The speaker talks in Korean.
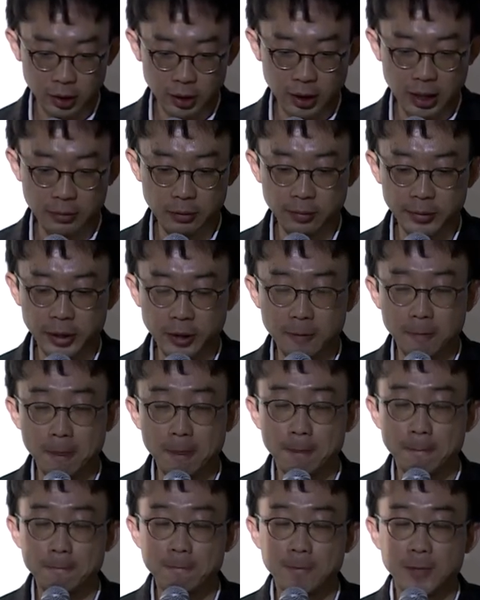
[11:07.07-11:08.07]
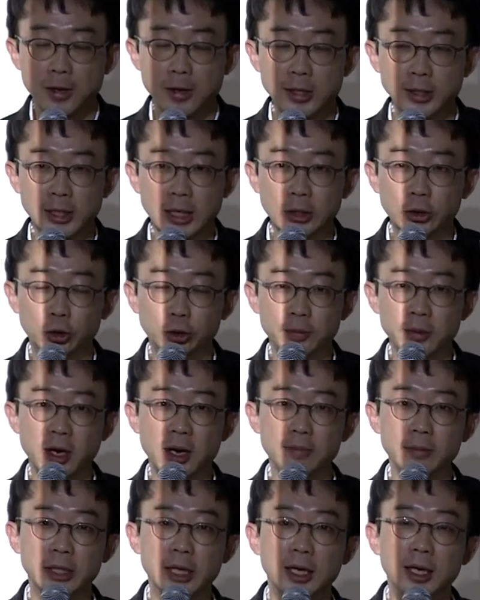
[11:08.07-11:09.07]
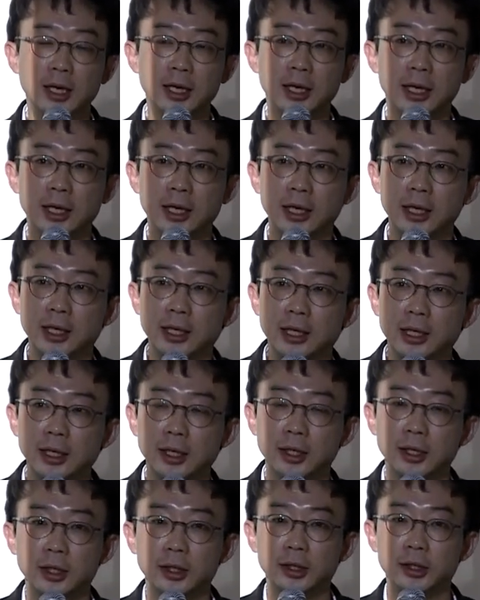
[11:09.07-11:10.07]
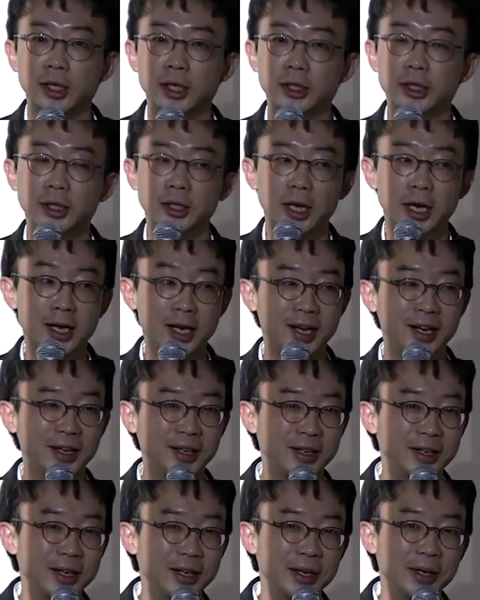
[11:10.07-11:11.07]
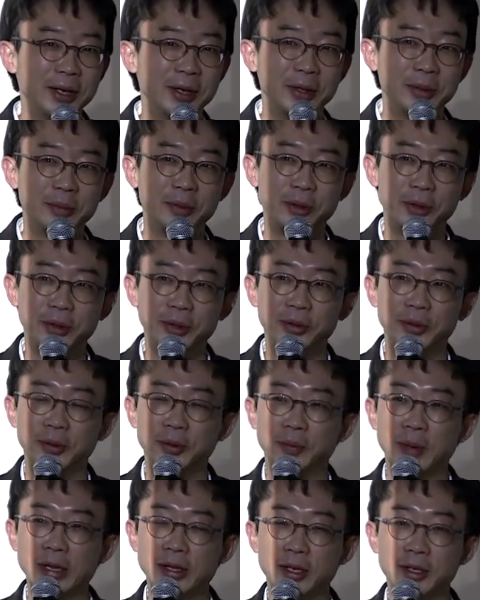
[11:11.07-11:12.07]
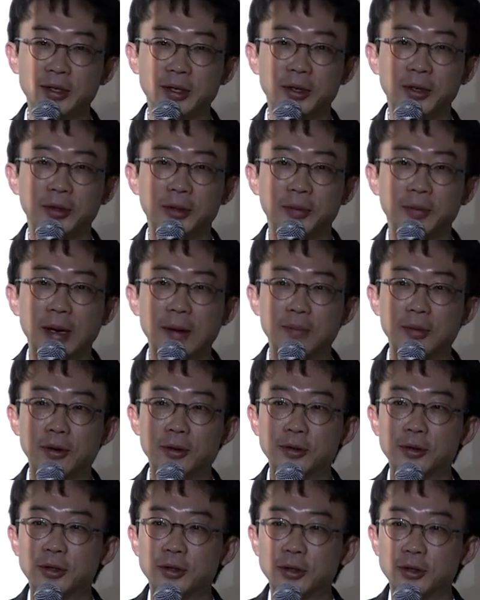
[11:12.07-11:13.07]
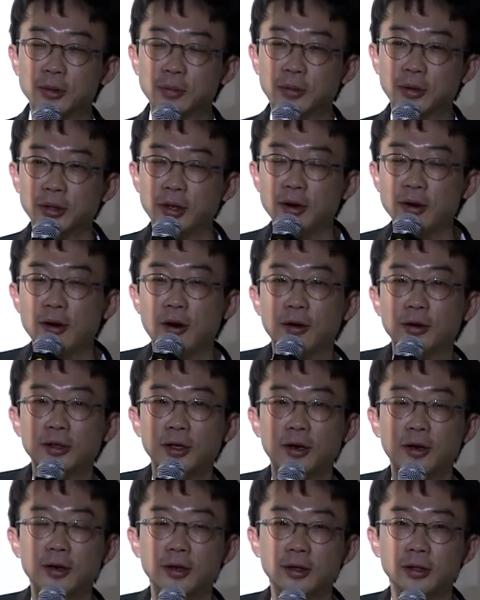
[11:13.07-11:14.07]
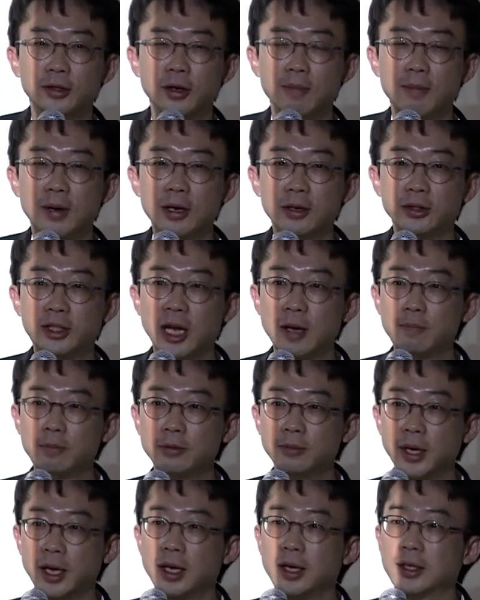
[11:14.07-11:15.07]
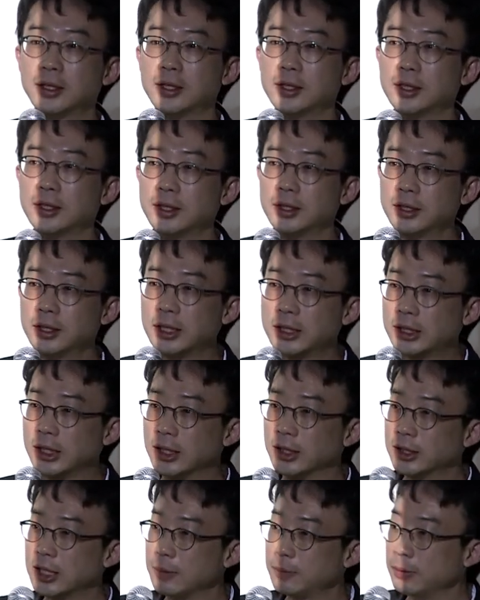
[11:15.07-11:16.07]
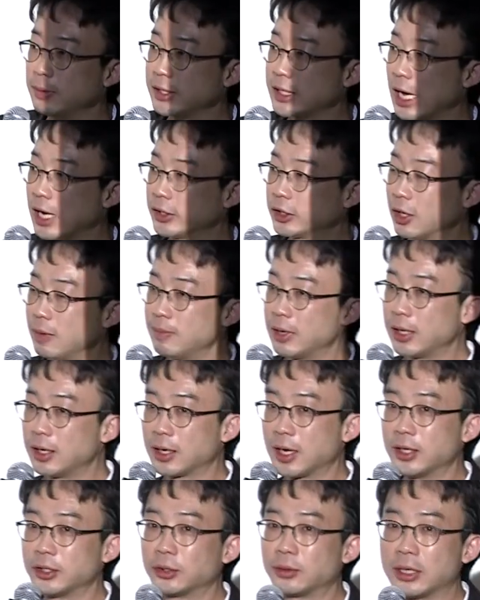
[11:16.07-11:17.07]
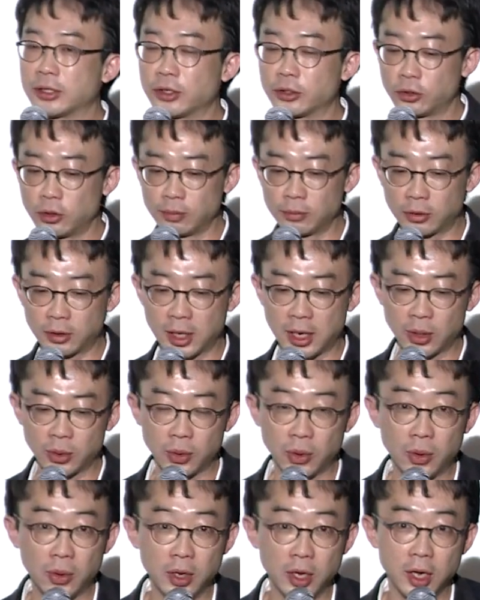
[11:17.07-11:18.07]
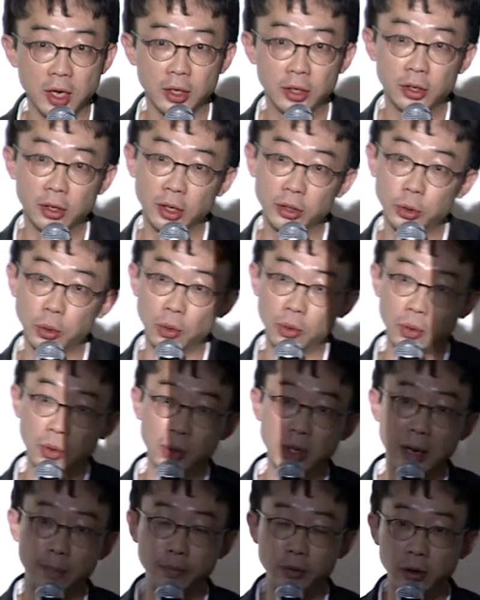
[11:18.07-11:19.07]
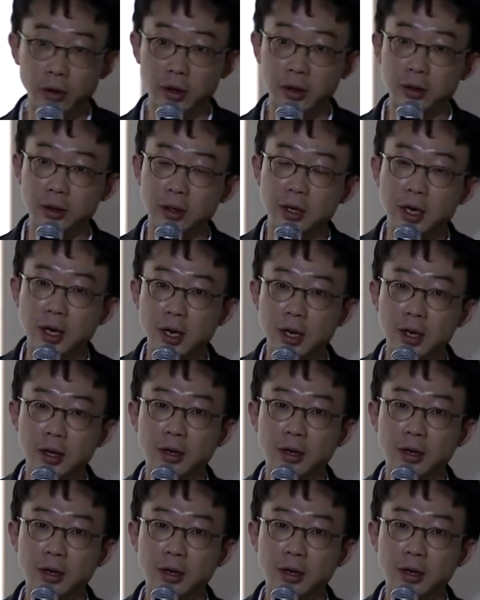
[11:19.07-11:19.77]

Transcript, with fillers: 일을 해보면 굉장히 투명합니다. 사실 아까 뭐 만나서 밥 먹고 뭐 이런 거 없고요. 정말로 제품의 그 특징, 제품의 장점만을 가지고 와서 승부를 하고 그게 좋고 나쁜 거를